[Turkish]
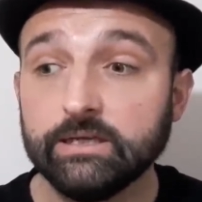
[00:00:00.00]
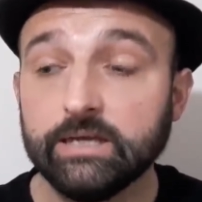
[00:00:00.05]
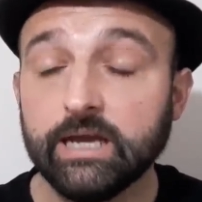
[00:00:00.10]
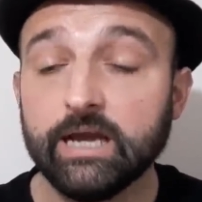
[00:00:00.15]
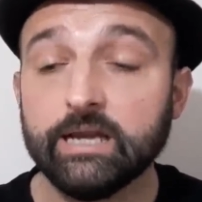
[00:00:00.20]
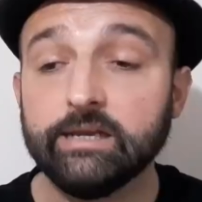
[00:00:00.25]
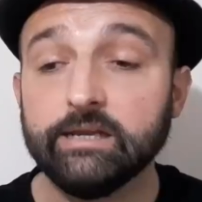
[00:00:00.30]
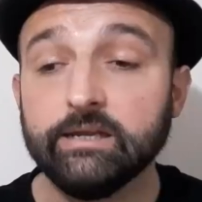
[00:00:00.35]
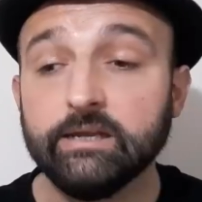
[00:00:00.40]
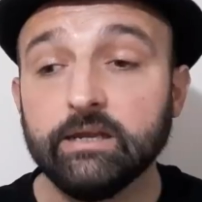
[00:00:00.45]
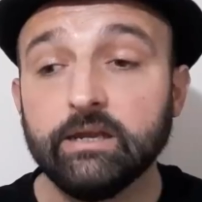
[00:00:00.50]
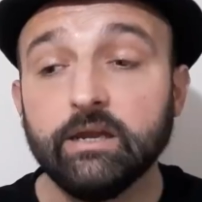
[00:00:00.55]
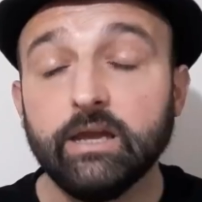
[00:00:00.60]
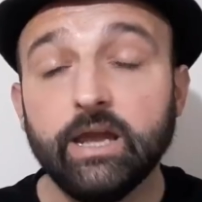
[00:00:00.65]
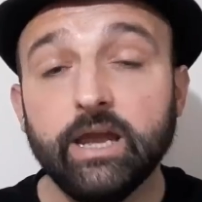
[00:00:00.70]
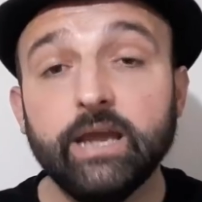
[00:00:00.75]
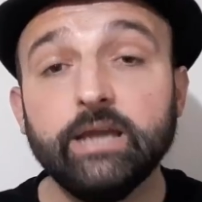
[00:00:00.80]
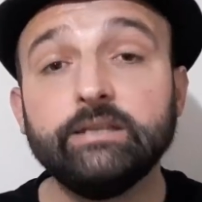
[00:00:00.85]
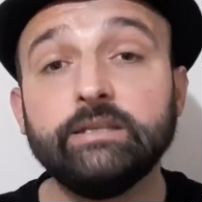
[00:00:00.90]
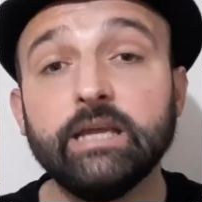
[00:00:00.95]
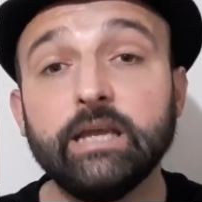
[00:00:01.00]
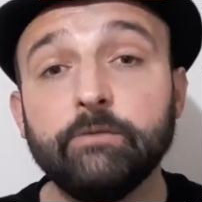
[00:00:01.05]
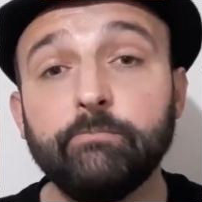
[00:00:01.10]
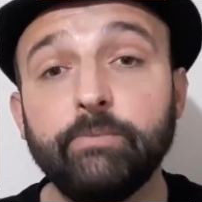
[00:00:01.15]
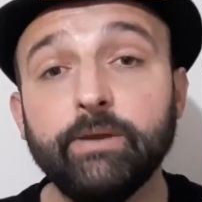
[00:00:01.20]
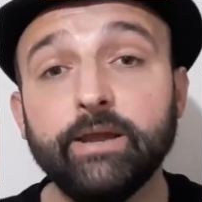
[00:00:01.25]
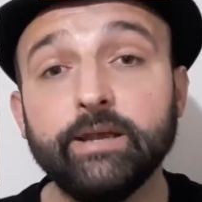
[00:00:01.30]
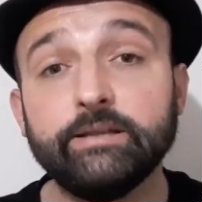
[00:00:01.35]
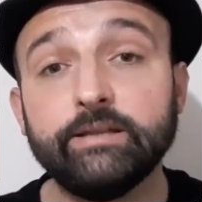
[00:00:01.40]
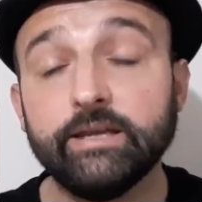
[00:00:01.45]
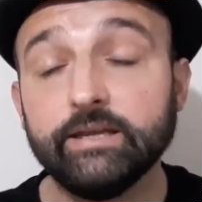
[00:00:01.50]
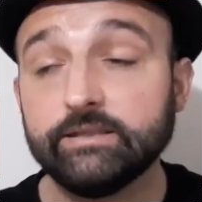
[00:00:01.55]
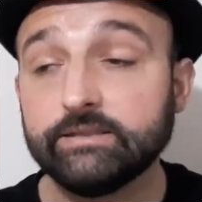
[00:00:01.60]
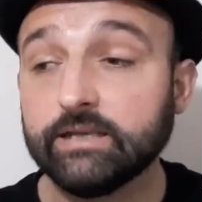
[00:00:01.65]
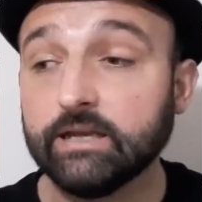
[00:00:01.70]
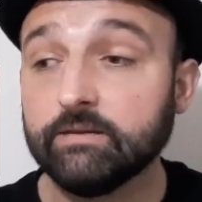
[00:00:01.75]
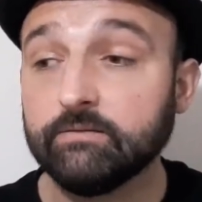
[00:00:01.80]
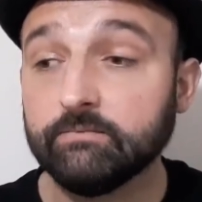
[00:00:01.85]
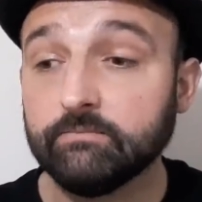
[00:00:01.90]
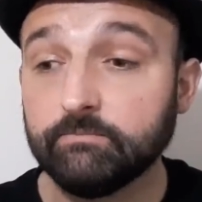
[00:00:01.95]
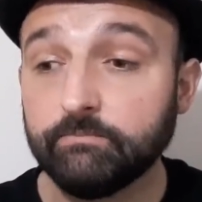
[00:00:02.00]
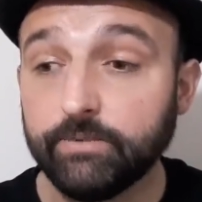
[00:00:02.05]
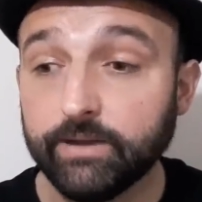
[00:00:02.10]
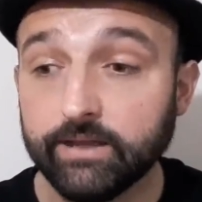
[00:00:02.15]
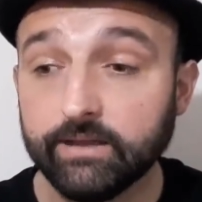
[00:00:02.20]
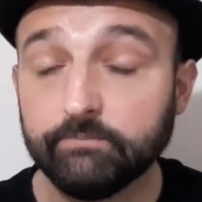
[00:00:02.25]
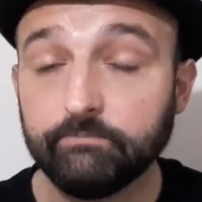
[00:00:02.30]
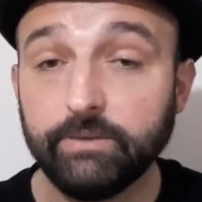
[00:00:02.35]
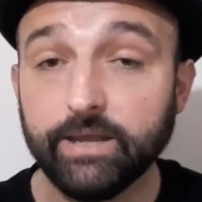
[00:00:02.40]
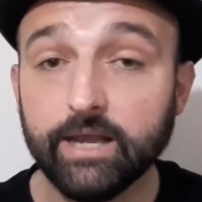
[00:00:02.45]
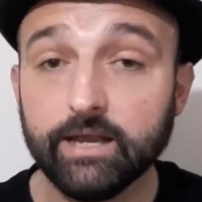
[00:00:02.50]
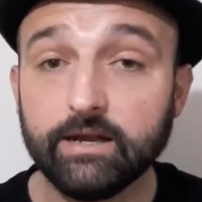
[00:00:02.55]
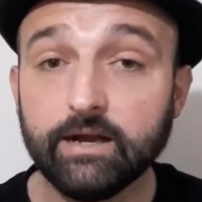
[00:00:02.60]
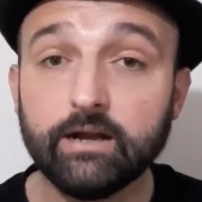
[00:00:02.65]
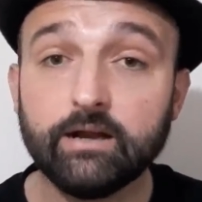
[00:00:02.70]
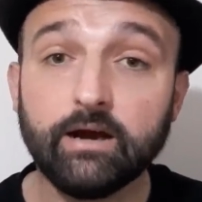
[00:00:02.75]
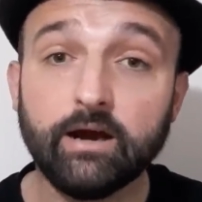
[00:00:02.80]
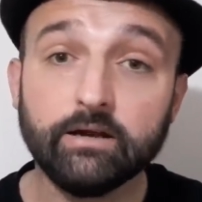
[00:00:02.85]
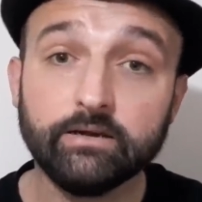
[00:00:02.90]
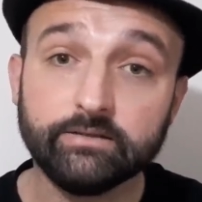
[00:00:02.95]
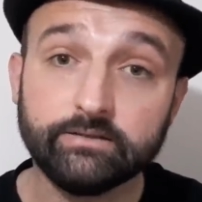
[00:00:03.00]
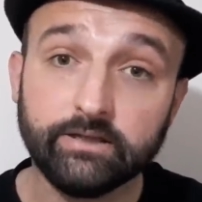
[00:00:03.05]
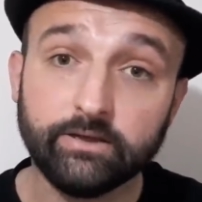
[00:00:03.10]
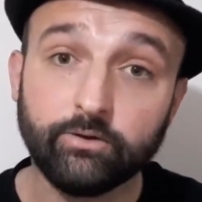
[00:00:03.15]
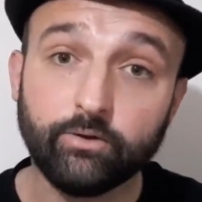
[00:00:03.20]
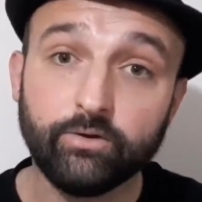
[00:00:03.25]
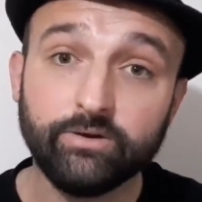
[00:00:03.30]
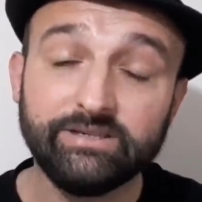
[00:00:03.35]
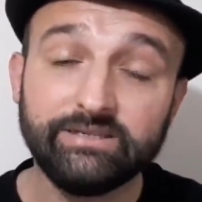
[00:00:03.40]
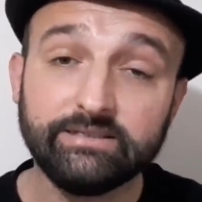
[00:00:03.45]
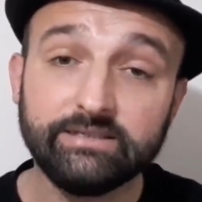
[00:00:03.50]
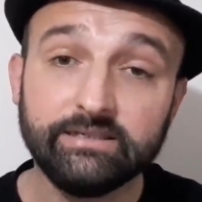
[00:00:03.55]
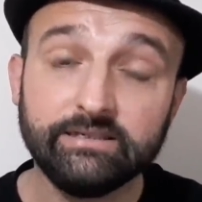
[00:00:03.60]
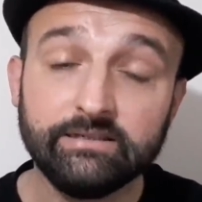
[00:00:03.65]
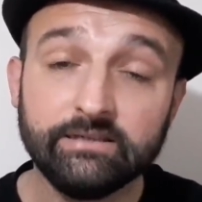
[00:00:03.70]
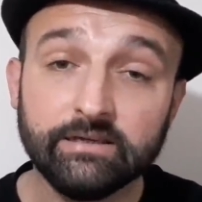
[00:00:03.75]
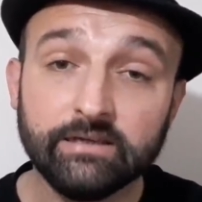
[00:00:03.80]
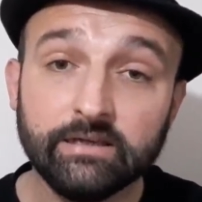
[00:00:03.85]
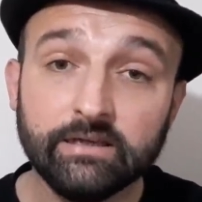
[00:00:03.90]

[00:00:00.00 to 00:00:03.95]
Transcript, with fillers: Yani HDP'deysen PKK'lı teröristsin.